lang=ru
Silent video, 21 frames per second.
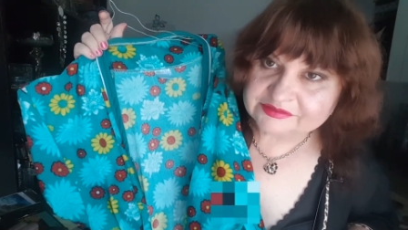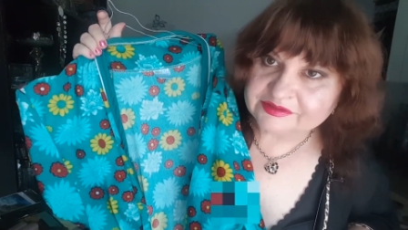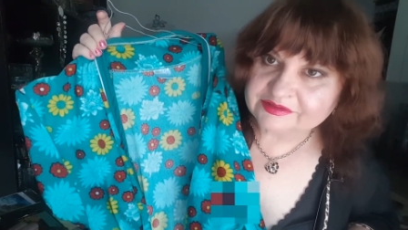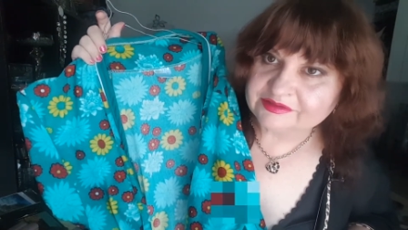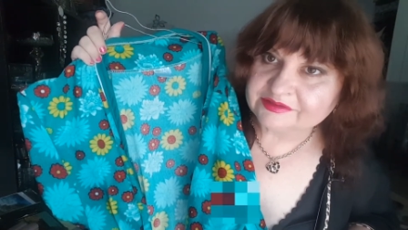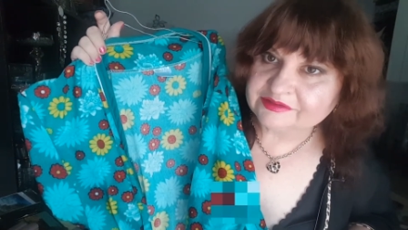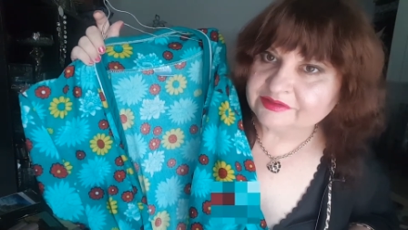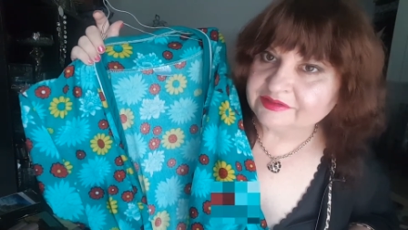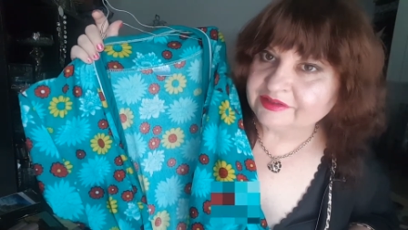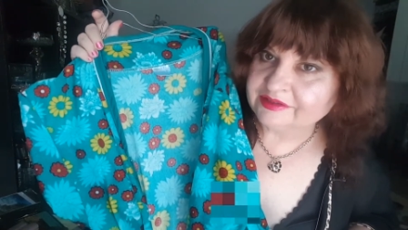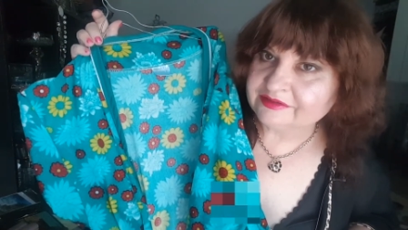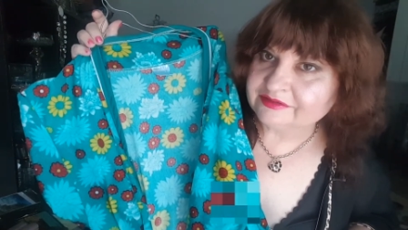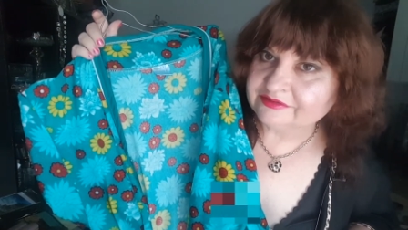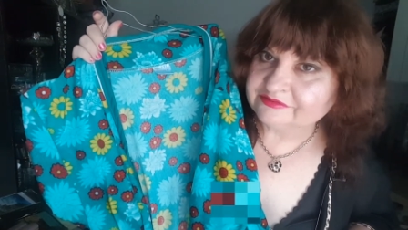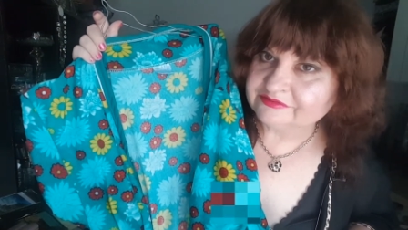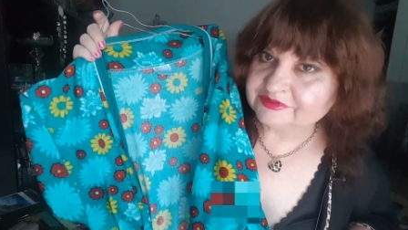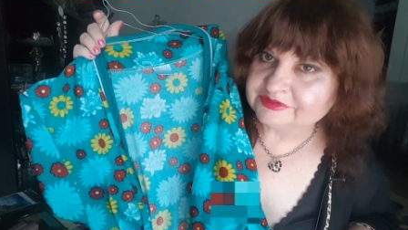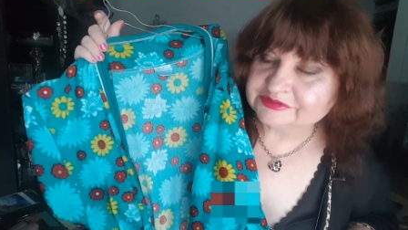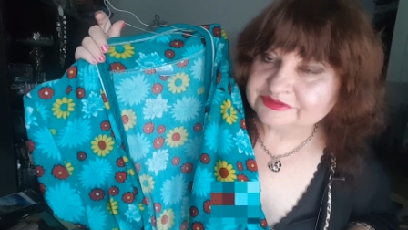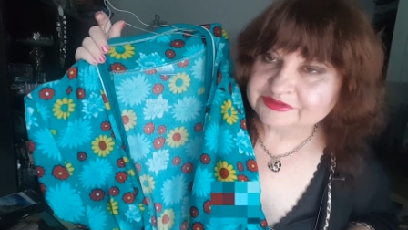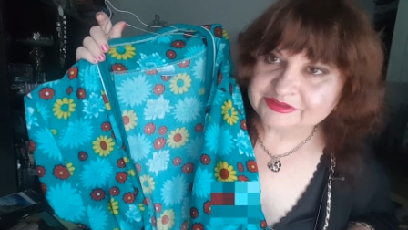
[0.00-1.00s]
а-ля
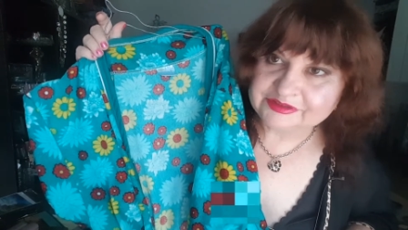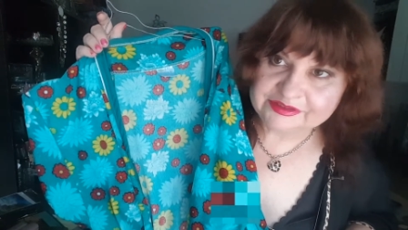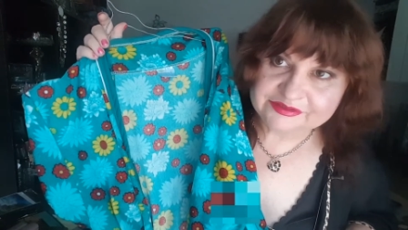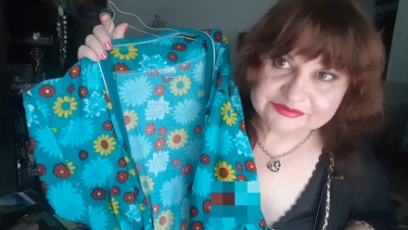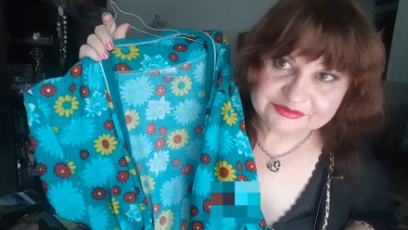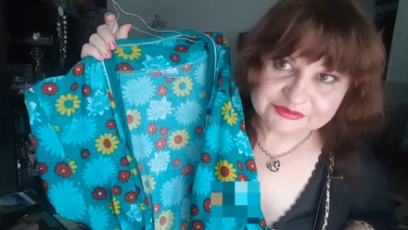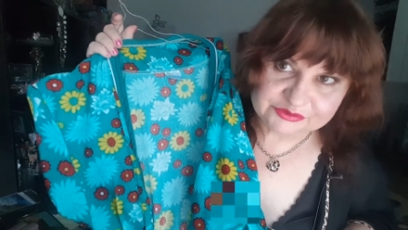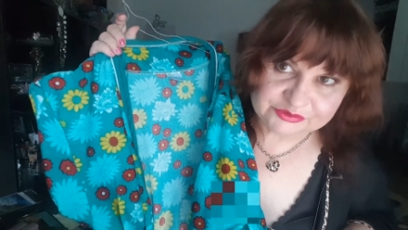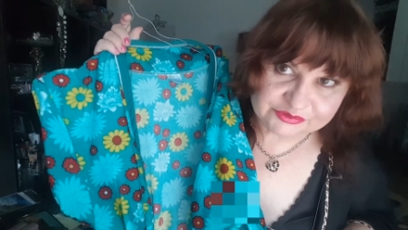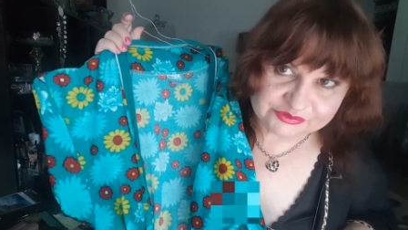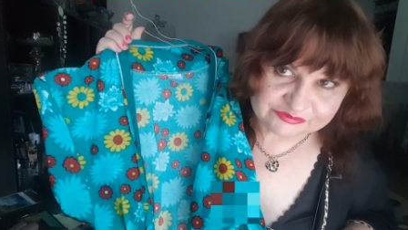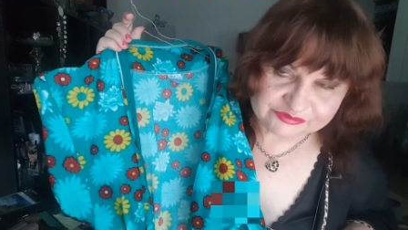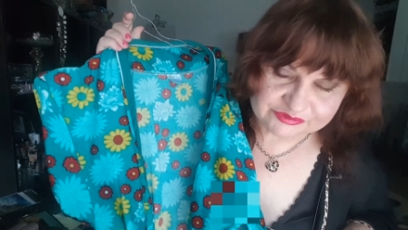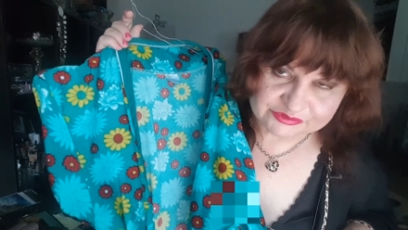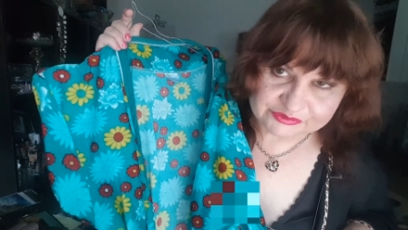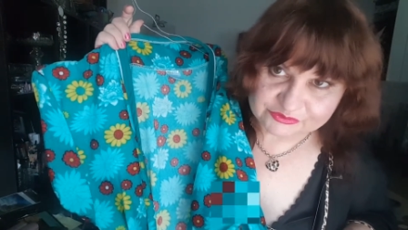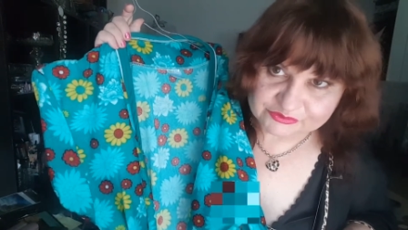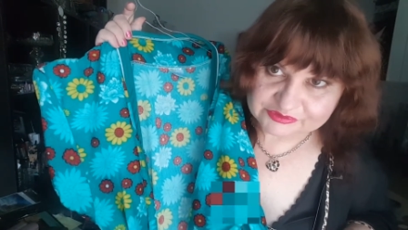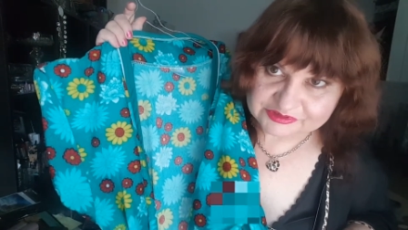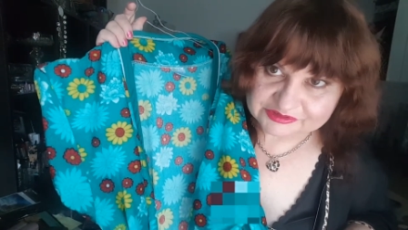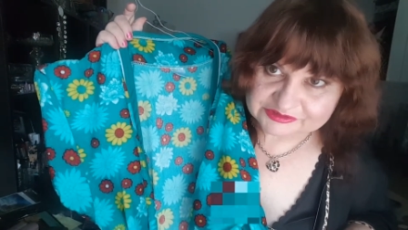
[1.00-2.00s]
варсалан, которое
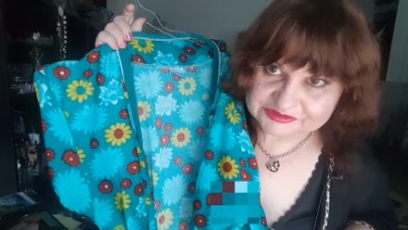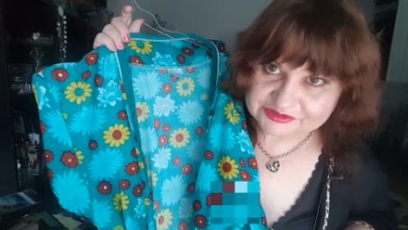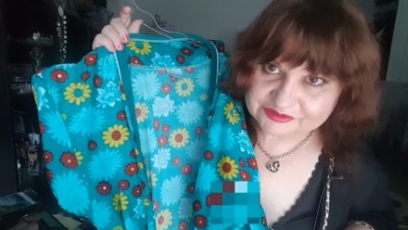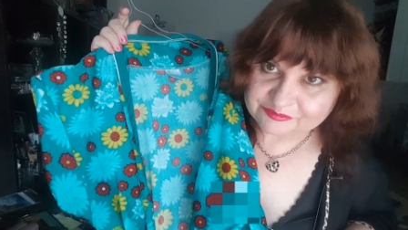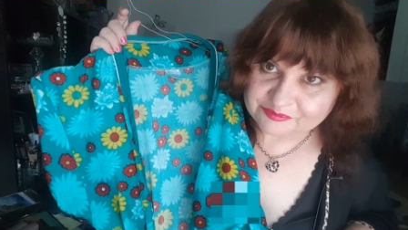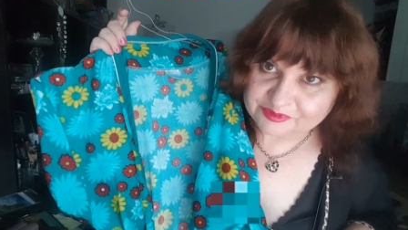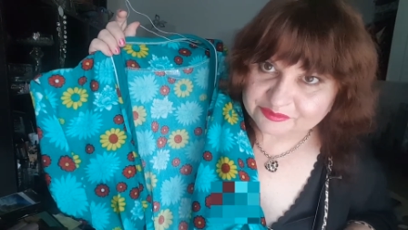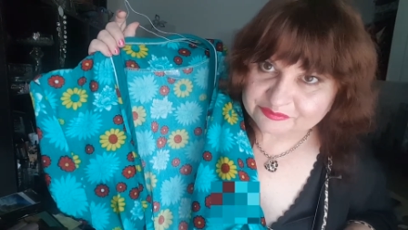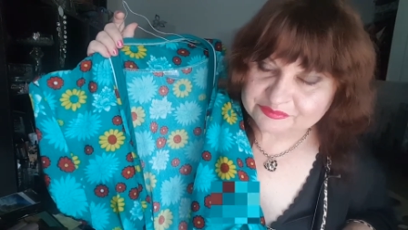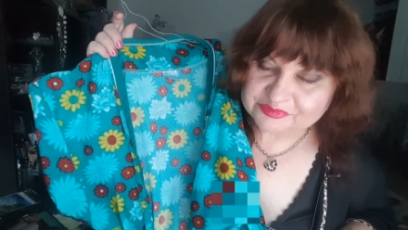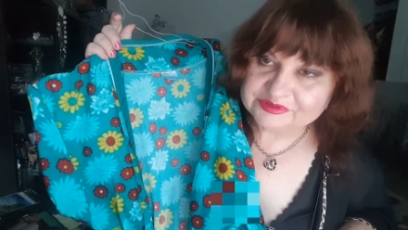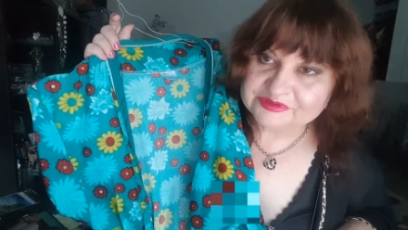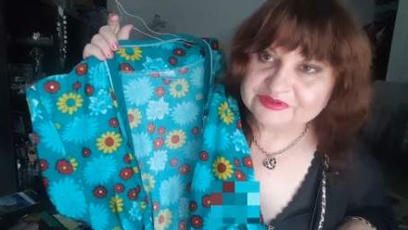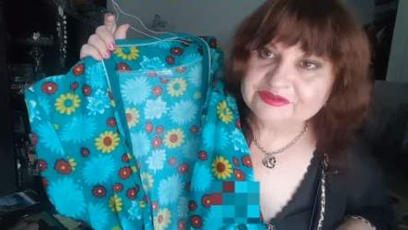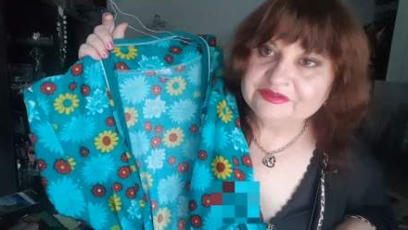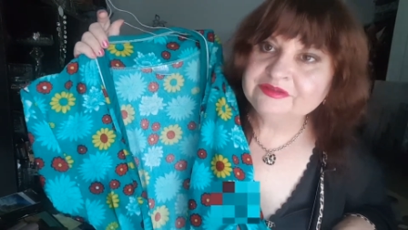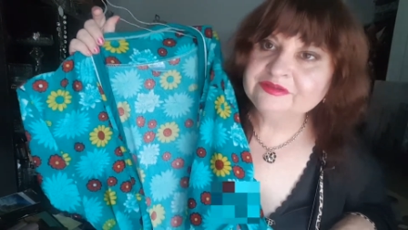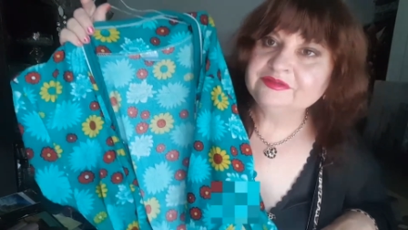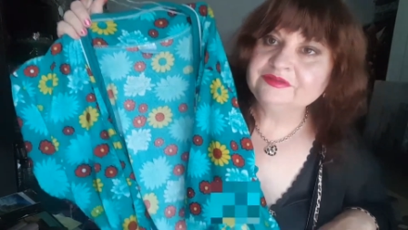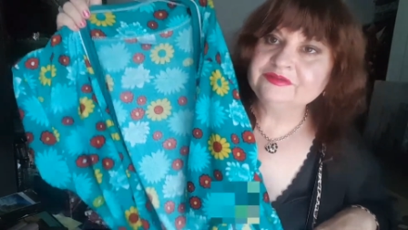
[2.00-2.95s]
у наших мам было.